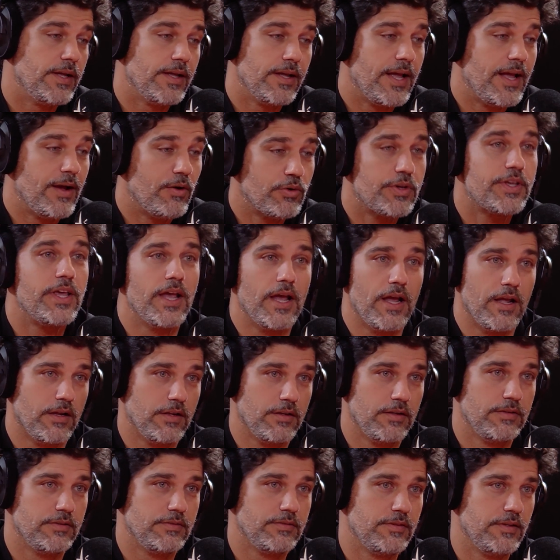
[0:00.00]
é o que é.
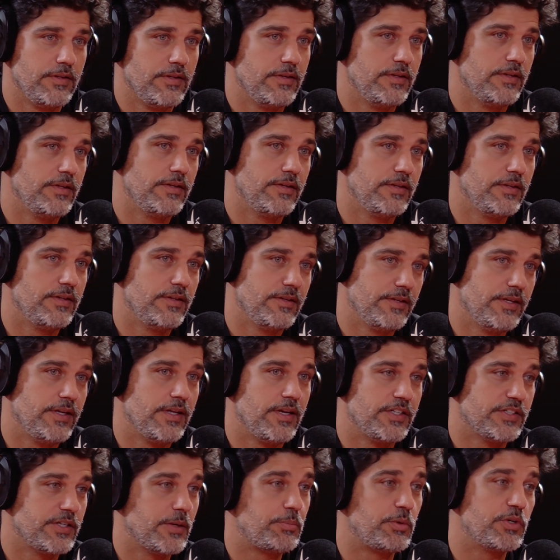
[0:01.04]
é.
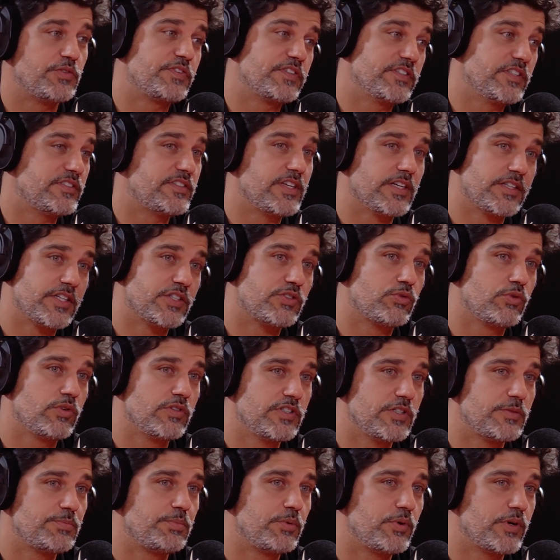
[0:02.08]
Ela já pode fazer certas
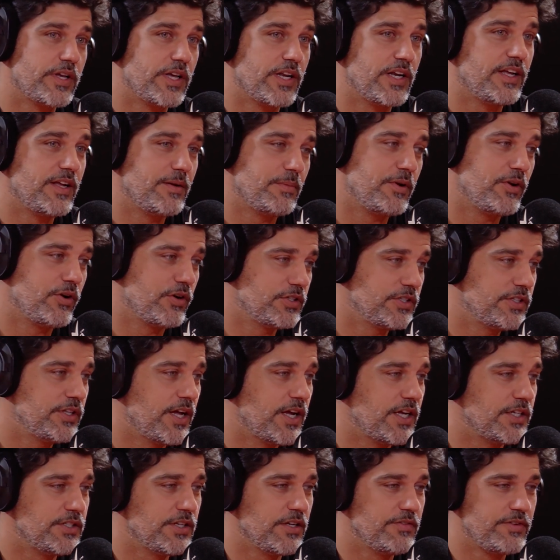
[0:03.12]
coisas porque ela é maior de
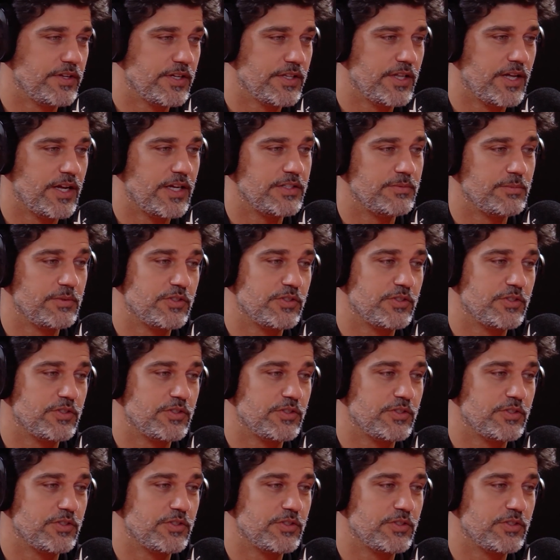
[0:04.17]
idade, é verdade.